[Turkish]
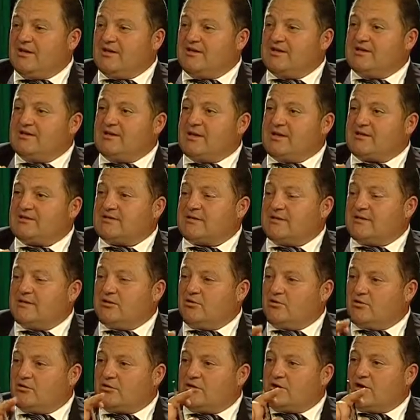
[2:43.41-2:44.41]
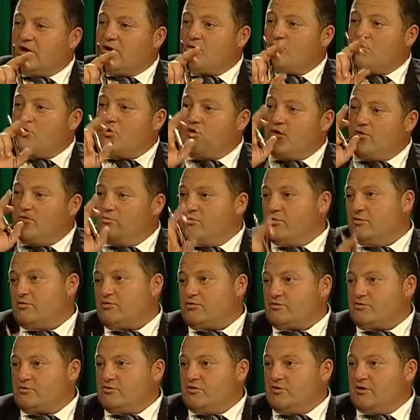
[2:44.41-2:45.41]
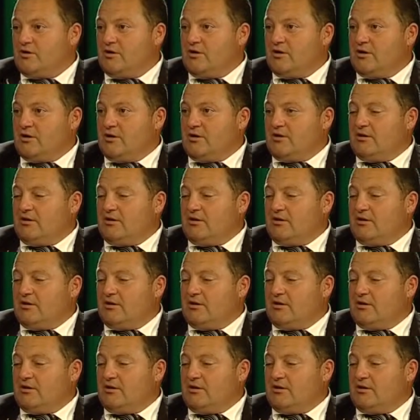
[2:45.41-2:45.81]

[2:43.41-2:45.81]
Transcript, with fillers: siyasetini ortaya koymuyoruz. Hı hı.